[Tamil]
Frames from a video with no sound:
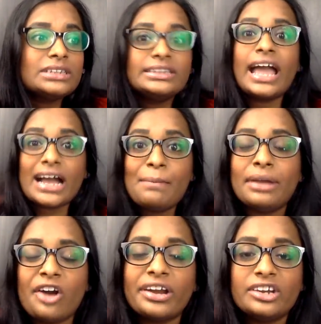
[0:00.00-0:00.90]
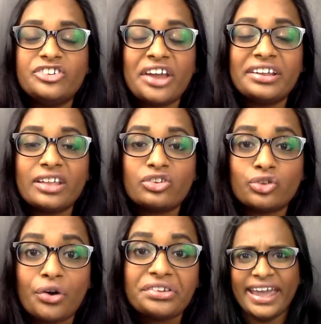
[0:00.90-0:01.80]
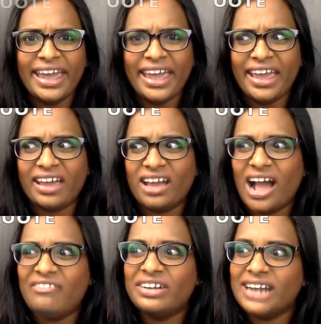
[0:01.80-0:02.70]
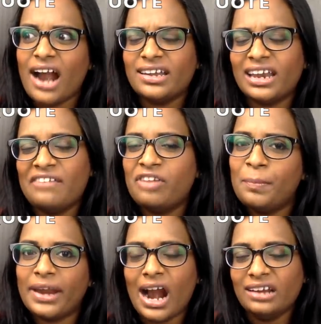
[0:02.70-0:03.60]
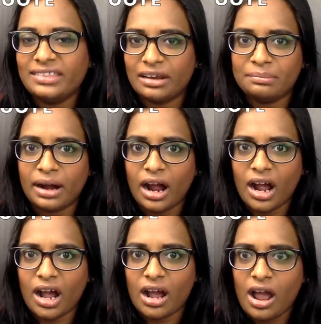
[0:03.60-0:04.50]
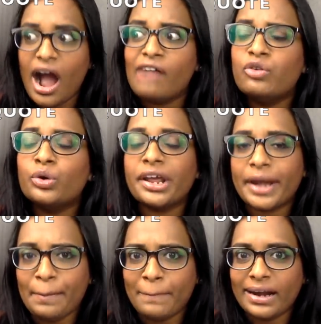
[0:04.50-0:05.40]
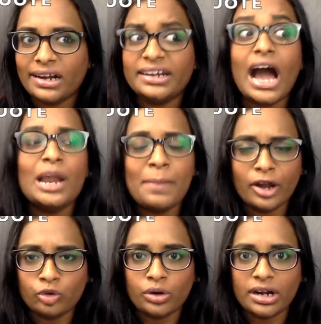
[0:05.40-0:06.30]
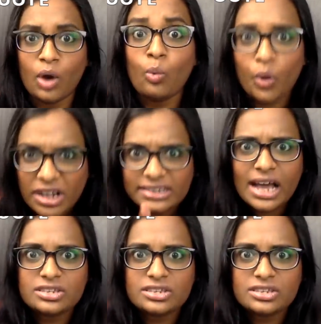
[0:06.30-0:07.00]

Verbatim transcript: தே ஆர் கம்மிங் அவுட் அண்ட் ஷேரிங் தியர் ஸ்டாரிஸ் ஏ அவன் நாட்டில் எவ்வளோ பெரிய ஆள் தெரியுமா அவன் உன்னை ரேப் பண்ணனே நாலு பேர்கிட்ட சொன்னா உனக்கு தான்